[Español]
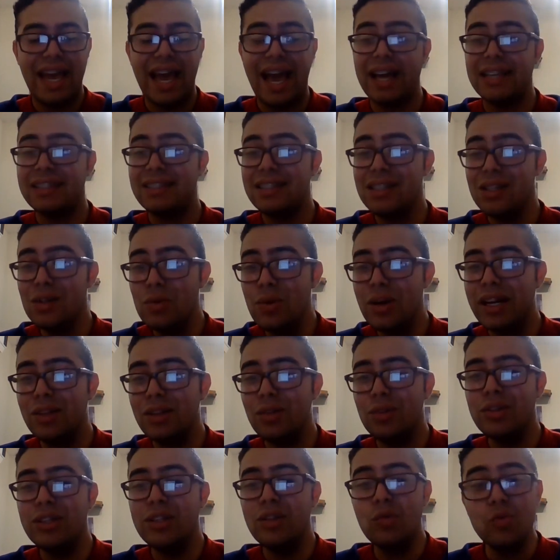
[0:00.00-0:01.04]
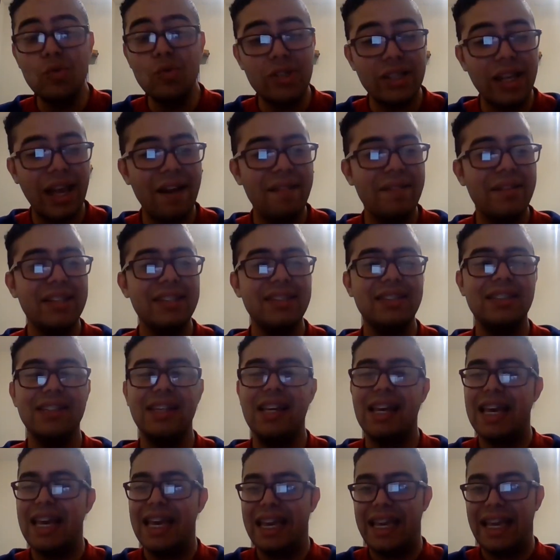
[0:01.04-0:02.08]
a ese lugar donde tú
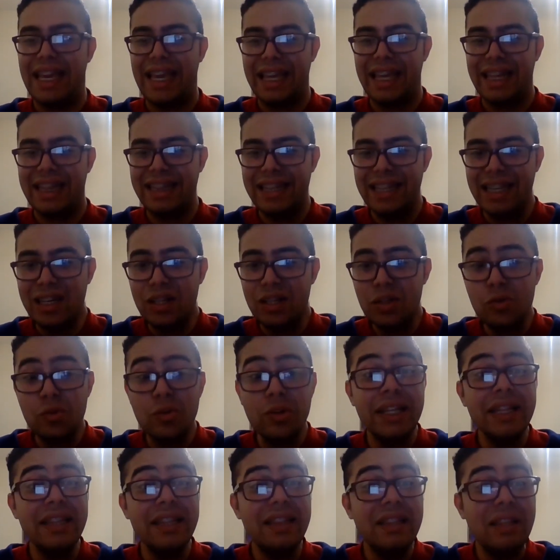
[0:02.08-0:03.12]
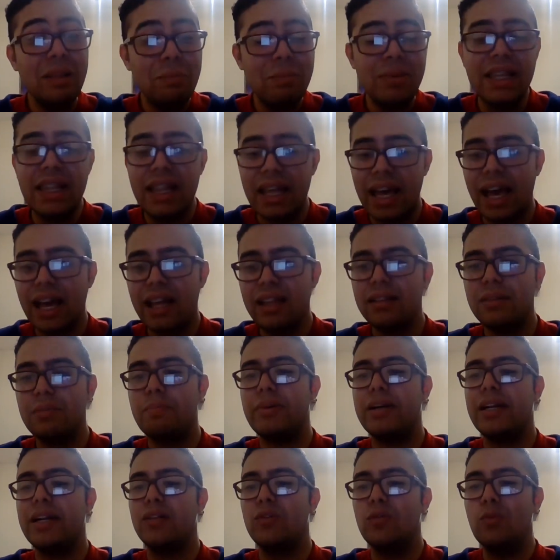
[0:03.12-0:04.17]
sabes que tienes una intimidad
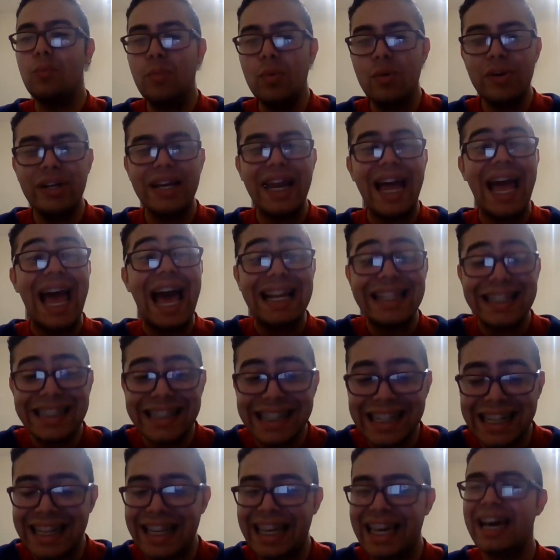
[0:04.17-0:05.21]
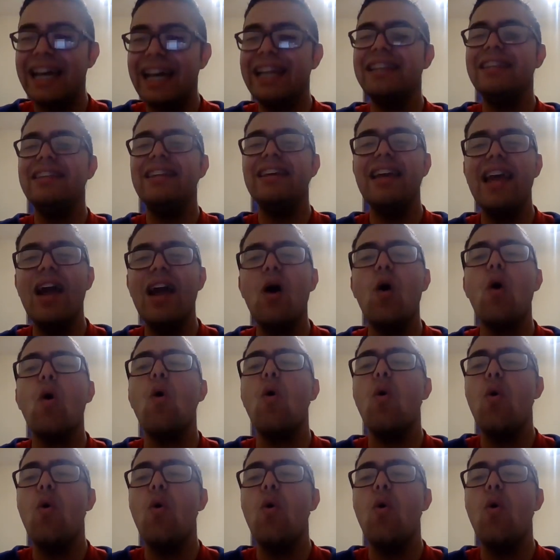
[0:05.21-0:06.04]
para tú poder acercarte,